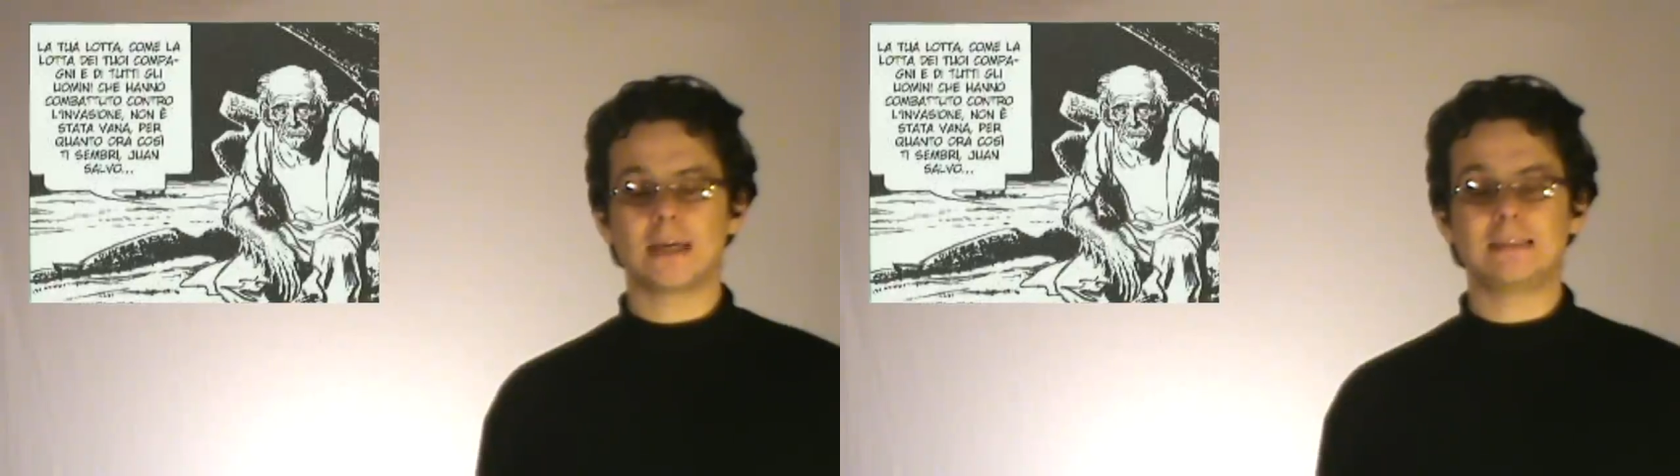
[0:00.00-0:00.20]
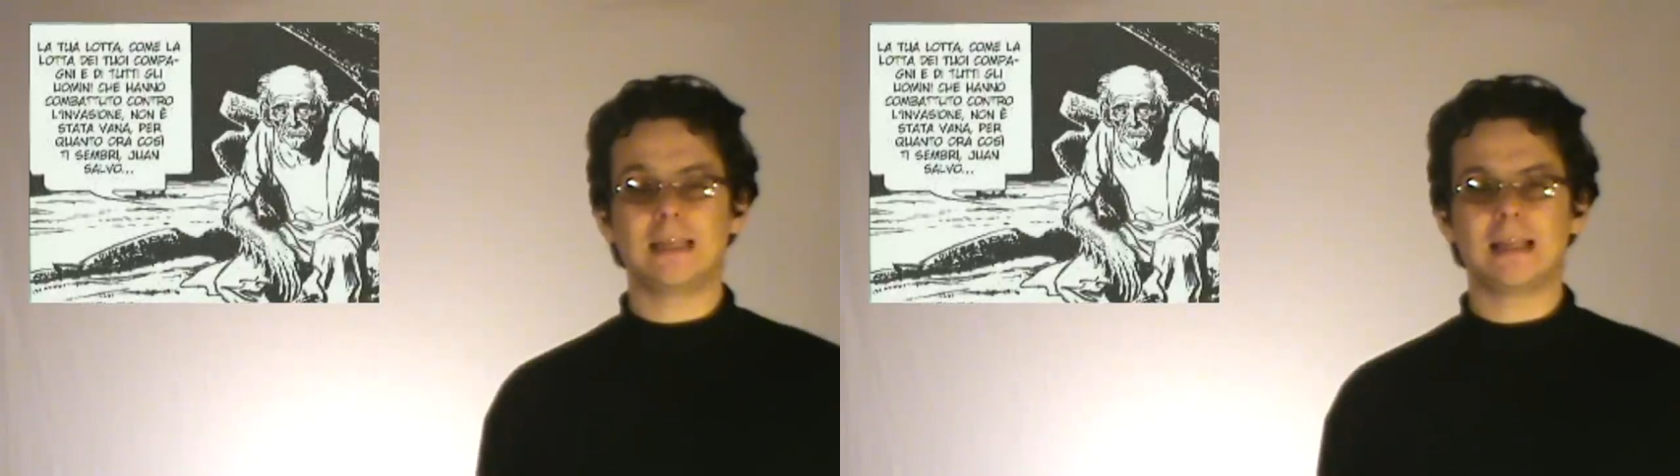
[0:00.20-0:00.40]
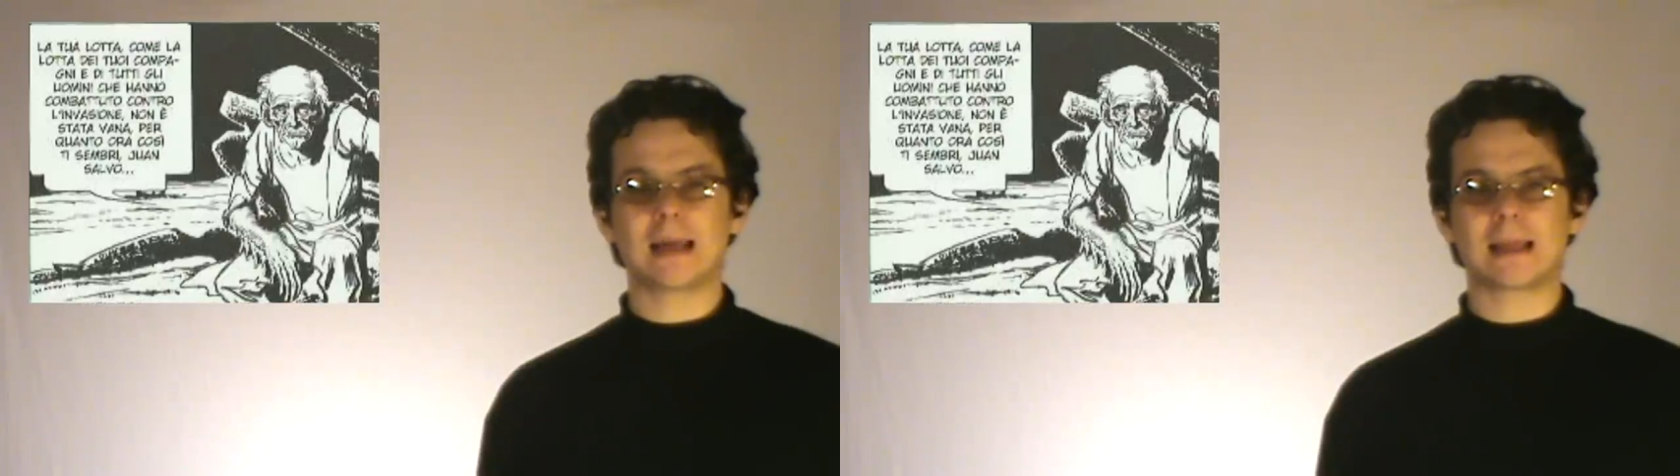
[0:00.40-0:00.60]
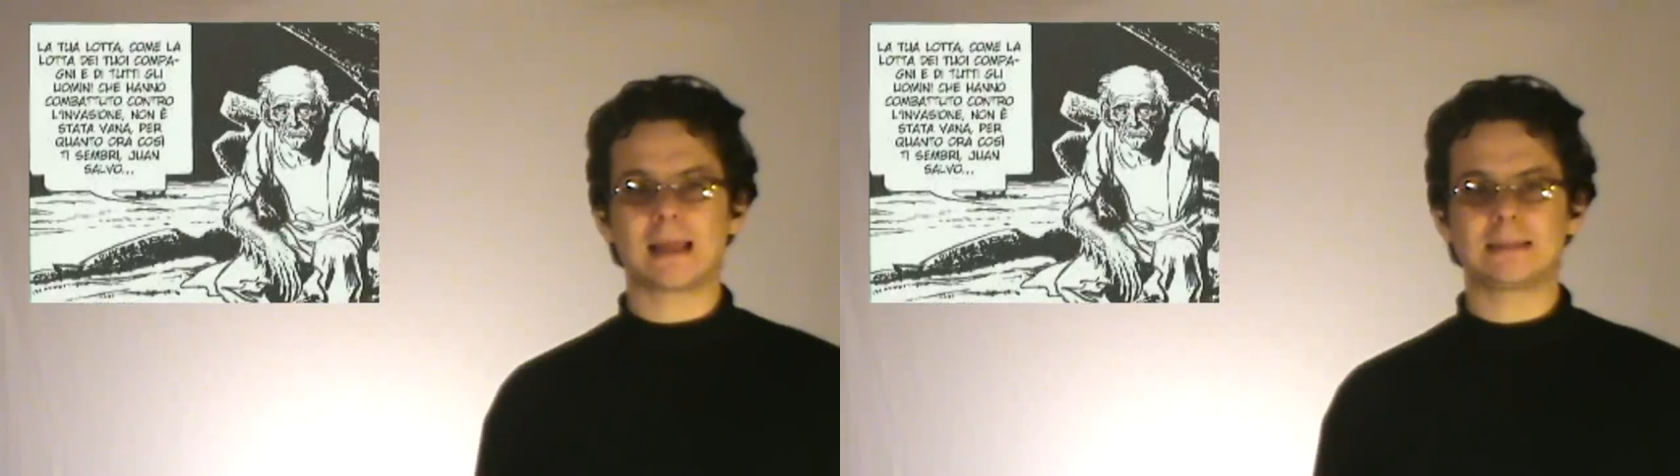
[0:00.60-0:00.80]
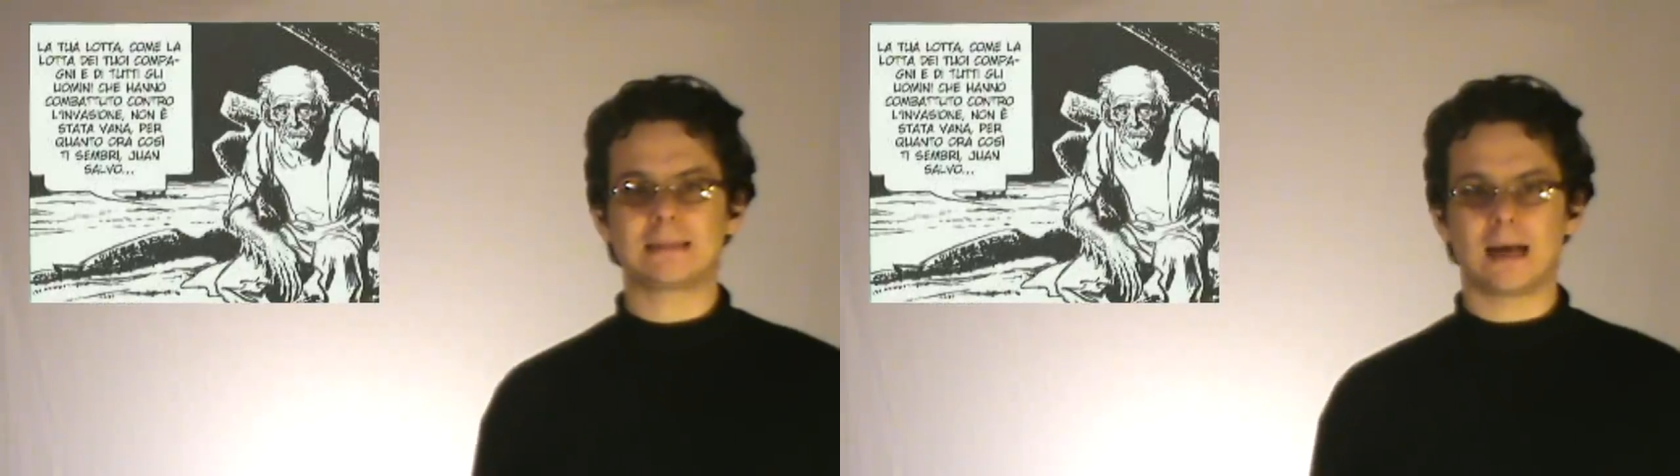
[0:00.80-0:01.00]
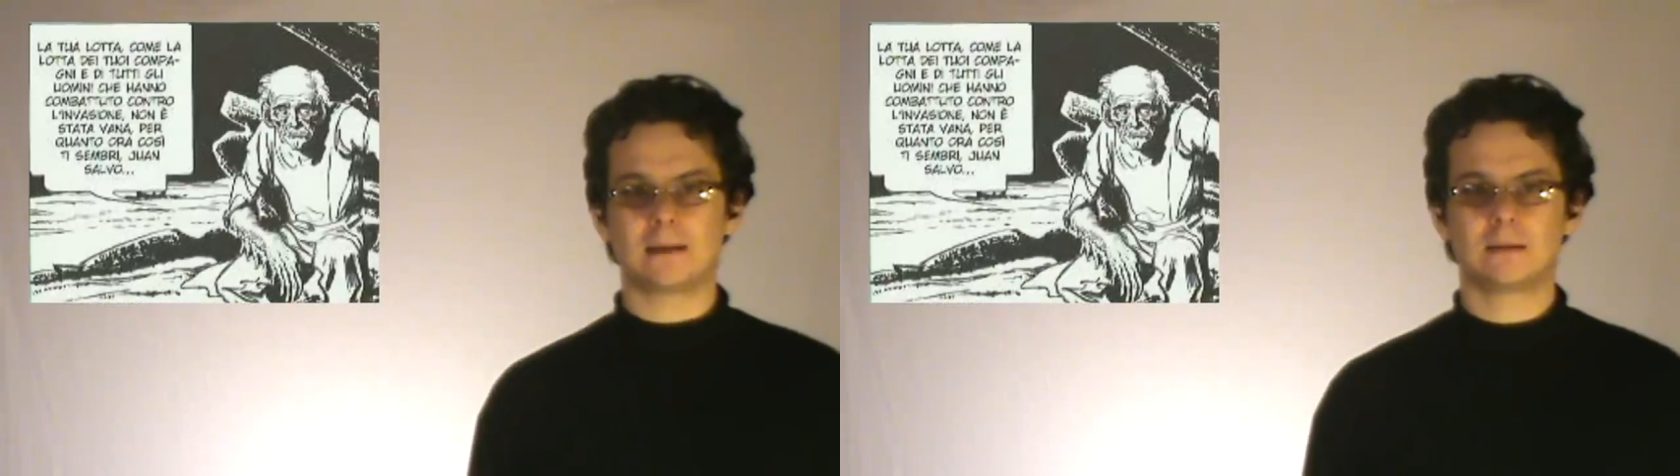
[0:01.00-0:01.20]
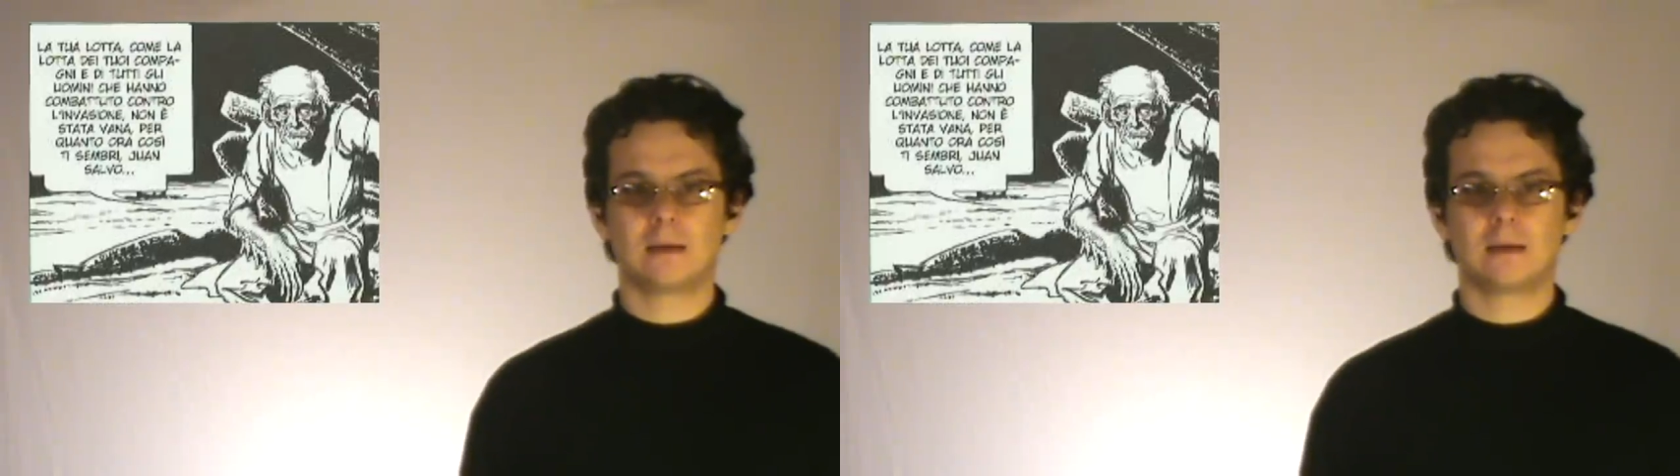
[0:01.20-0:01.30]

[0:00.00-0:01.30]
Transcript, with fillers: e della realtà,